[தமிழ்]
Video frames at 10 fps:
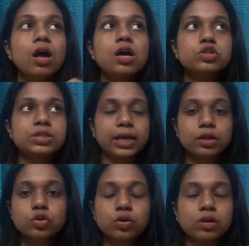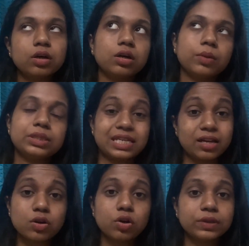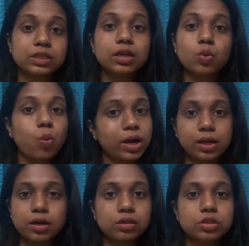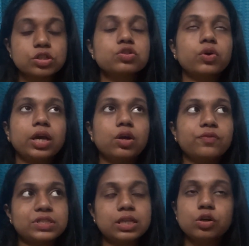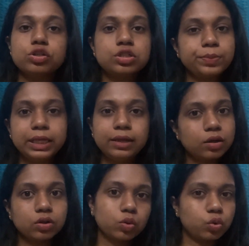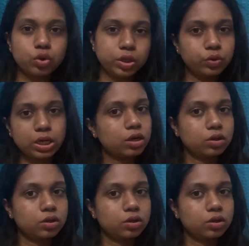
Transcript: ஸோ செகண்ட் ரோல் ஐ மீன் செகண்ட் ரவுண்ட் வந்துட்டு எனக்கு ஒன் ஹவர் இருந்துச்சு ஸோ என்னோட ஃபஸ்ட் என்னோட ட்ரிபிளியில் குட்டி குட்டியாக